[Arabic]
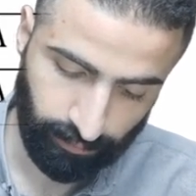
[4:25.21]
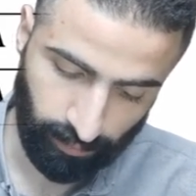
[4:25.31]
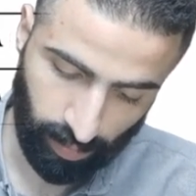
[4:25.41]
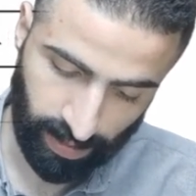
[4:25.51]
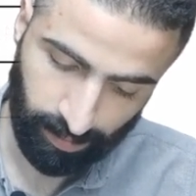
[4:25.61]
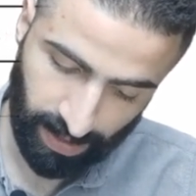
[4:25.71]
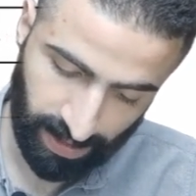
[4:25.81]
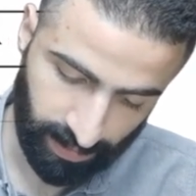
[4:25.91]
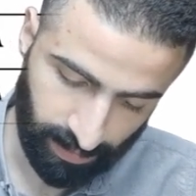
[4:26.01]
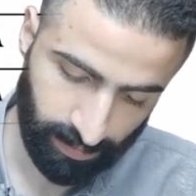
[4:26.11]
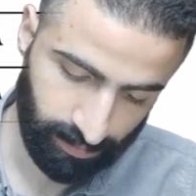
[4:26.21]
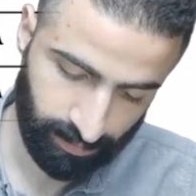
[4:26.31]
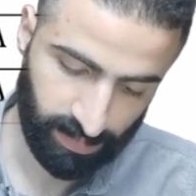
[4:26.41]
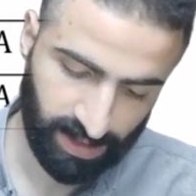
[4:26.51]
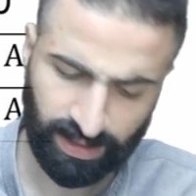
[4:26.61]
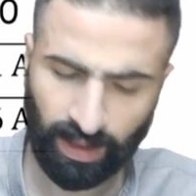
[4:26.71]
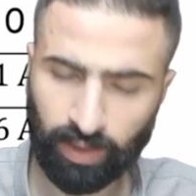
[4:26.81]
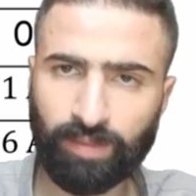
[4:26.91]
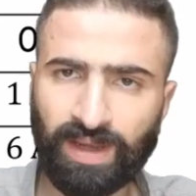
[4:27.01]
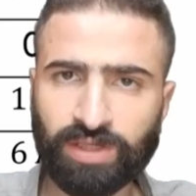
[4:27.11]
4 امبير انت على
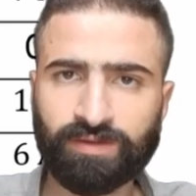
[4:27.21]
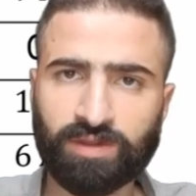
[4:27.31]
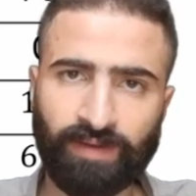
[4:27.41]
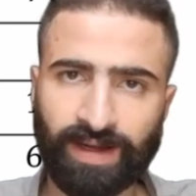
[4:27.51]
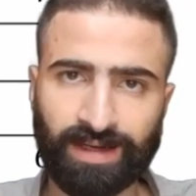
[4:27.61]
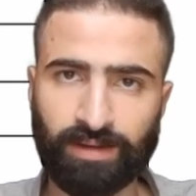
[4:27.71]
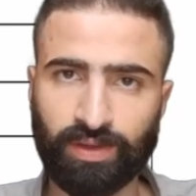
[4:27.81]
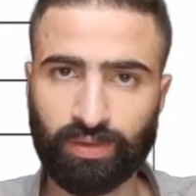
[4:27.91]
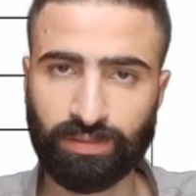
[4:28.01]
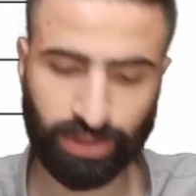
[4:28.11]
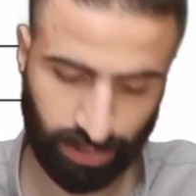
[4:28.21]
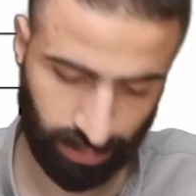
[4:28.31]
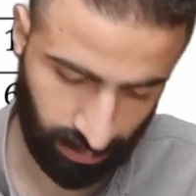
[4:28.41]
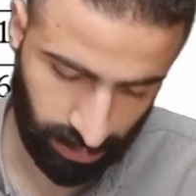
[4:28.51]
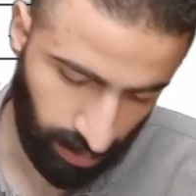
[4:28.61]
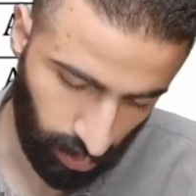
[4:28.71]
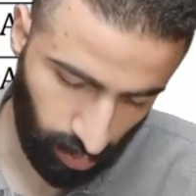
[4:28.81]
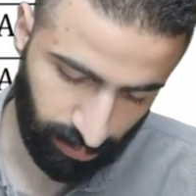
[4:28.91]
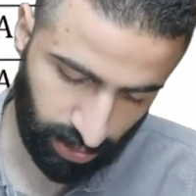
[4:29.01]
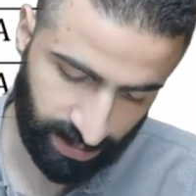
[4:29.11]
طول بقى شفت صوت على الكالكوليتر مش مش
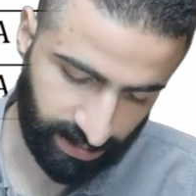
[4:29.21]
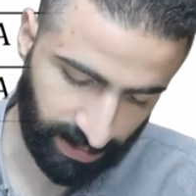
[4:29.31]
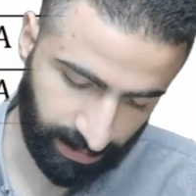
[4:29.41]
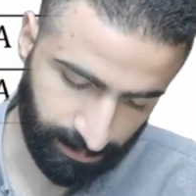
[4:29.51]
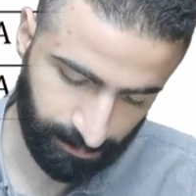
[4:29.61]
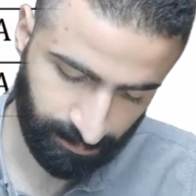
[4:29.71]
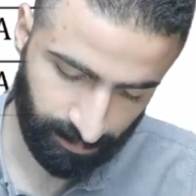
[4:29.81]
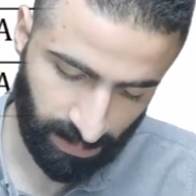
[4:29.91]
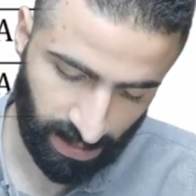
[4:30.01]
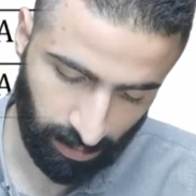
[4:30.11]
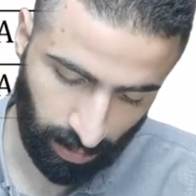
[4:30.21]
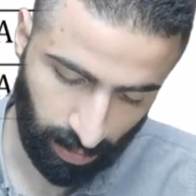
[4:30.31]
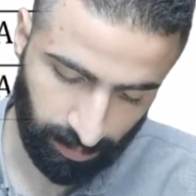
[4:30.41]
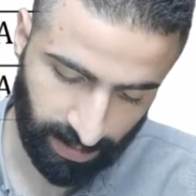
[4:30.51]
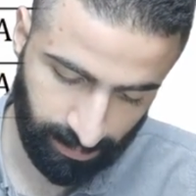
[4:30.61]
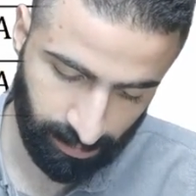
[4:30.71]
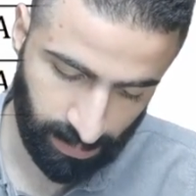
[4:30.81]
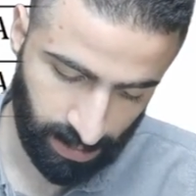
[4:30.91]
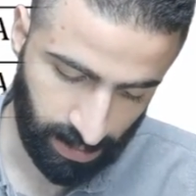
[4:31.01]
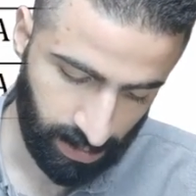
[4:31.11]
موضوع مش قصه يعني يبقى الايون بكام
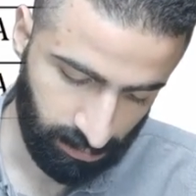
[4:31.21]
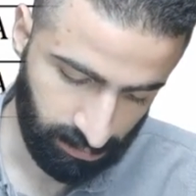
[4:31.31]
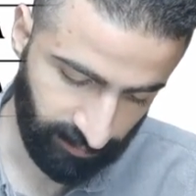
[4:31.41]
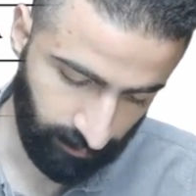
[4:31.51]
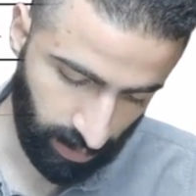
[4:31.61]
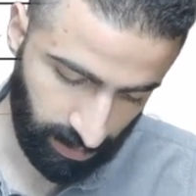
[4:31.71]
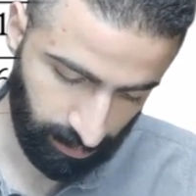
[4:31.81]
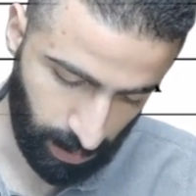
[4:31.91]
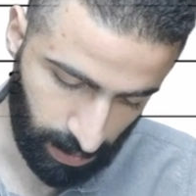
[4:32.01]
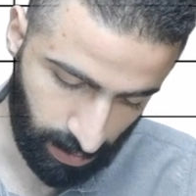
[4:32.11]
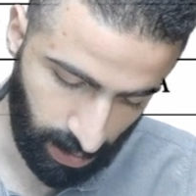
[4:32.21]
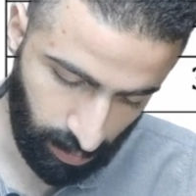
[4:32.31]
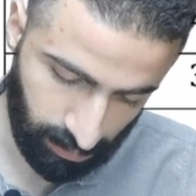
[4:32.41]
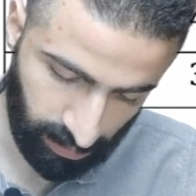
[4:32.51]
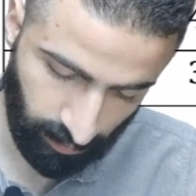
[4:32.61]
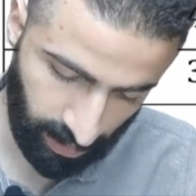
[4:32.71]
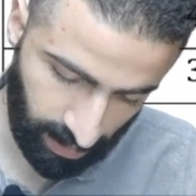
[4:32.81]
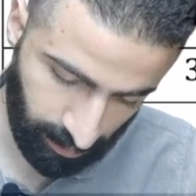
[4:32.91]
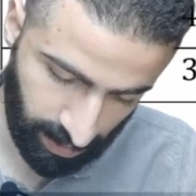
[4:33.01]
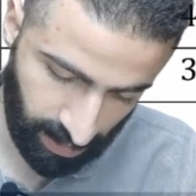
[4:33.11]
ب 4 امبير اي 1 ب 4
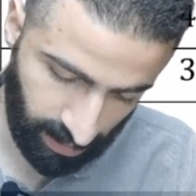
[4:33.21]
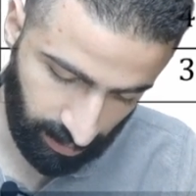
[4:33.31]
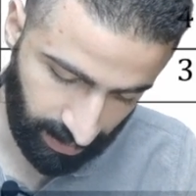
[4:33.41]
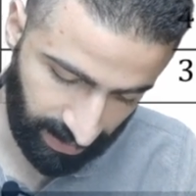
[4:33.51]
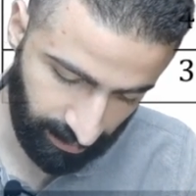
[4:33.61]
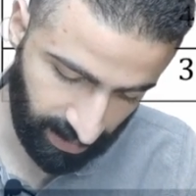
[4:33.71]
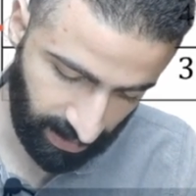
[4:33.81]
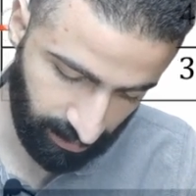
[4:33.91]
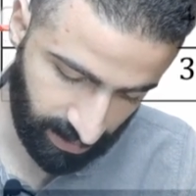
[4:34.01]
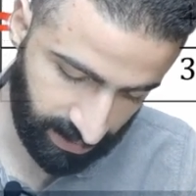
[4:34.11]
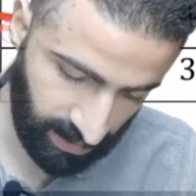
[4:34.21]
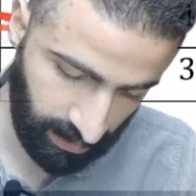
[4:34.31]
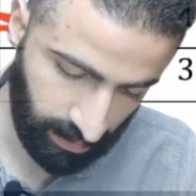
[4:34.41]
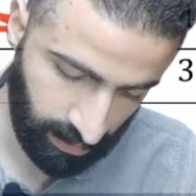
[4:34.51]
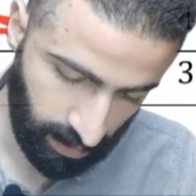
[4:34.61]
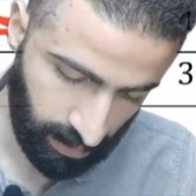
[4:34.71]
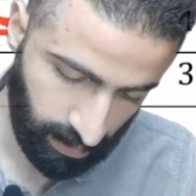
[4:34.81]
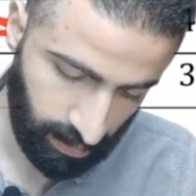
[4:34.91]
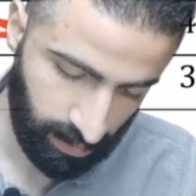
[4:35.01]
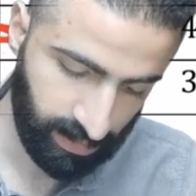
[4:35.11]
امبير يبقى الاجابه يا اما سي
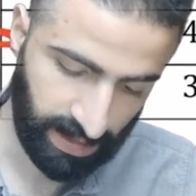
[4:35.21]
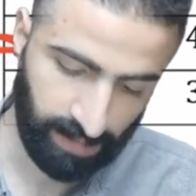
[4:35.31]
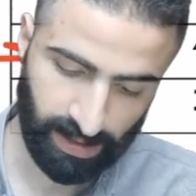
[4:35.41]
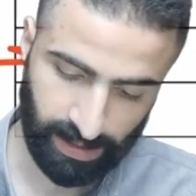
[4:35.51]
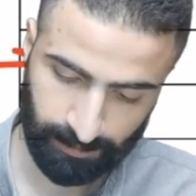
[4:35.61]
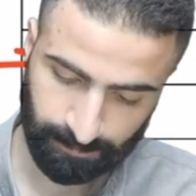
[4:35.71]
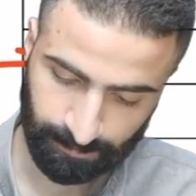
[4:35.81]
يا اما اي